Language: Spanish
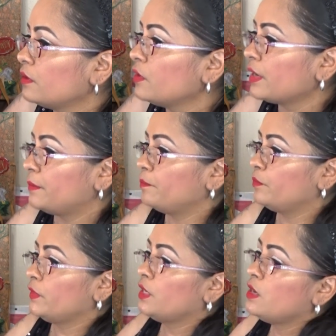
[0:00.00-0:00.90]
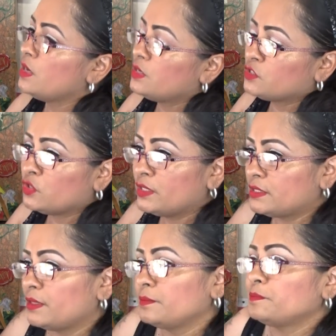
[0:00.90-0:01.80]
Ok. So
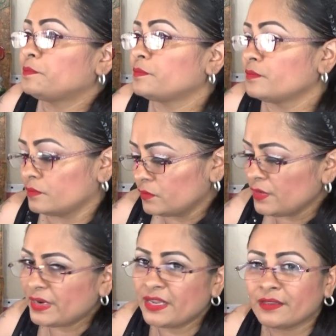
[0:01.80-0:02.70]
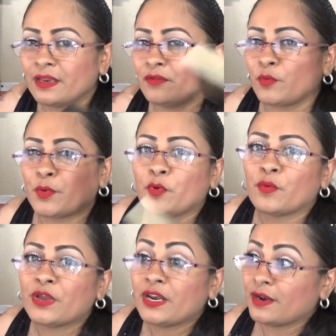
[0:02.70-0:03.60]
dice... Iba a leer del libro, pero
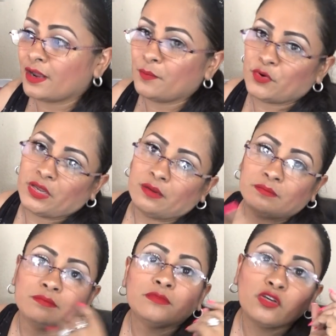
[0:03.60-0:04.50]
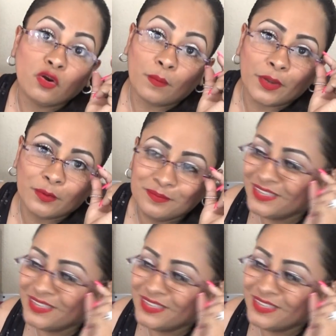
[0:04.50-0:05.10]
mejor voy a leer acá porque no veo.